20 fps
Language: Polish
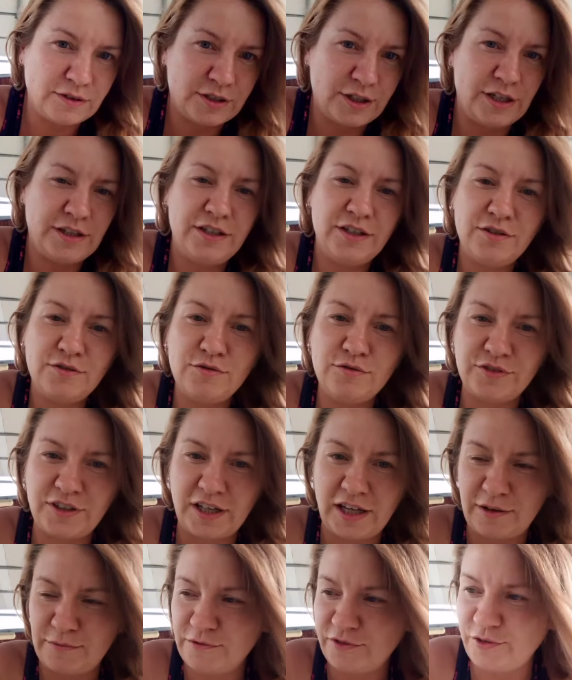treningów,
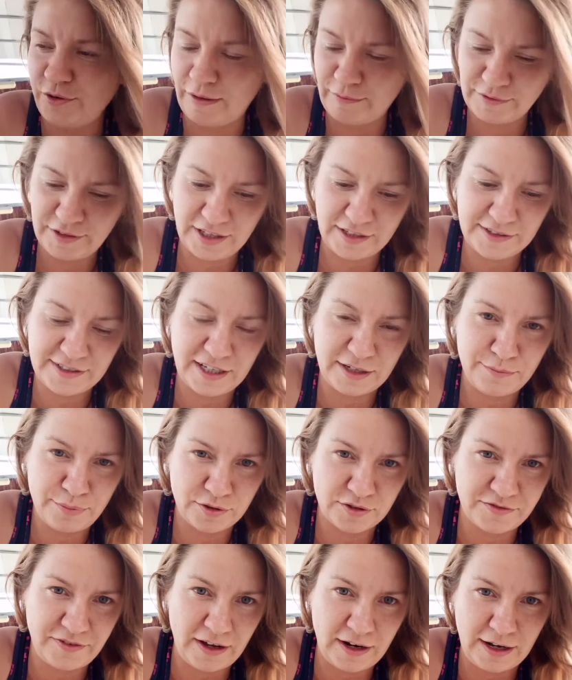tak jak mówiłam, ten sen
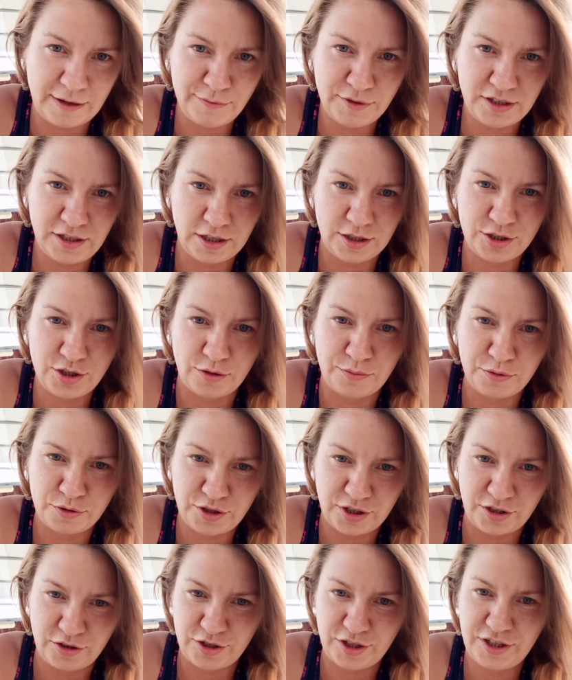pozwala mi też, oprócz
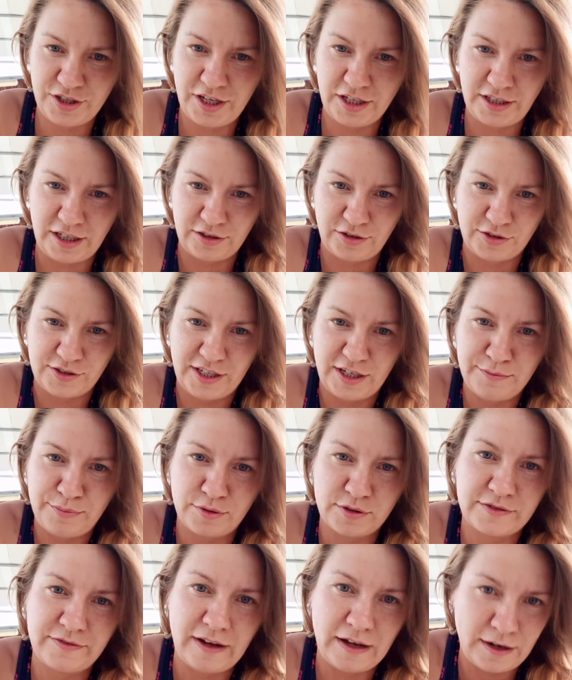tego, że dieta, to sen
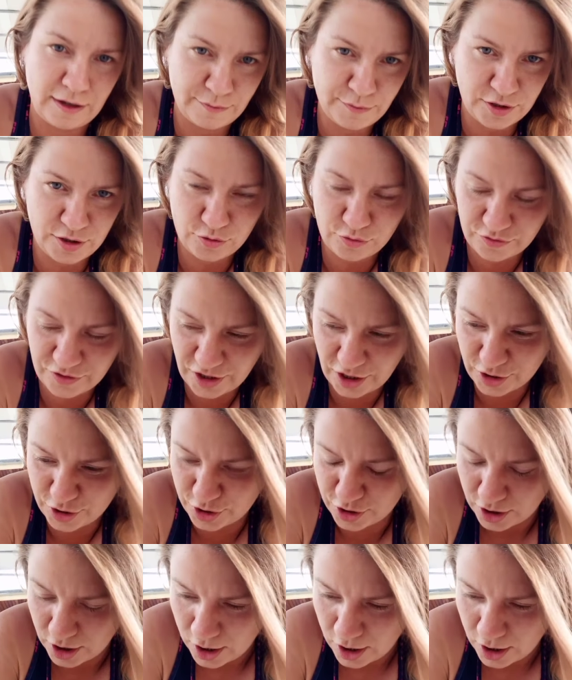pozwala mi również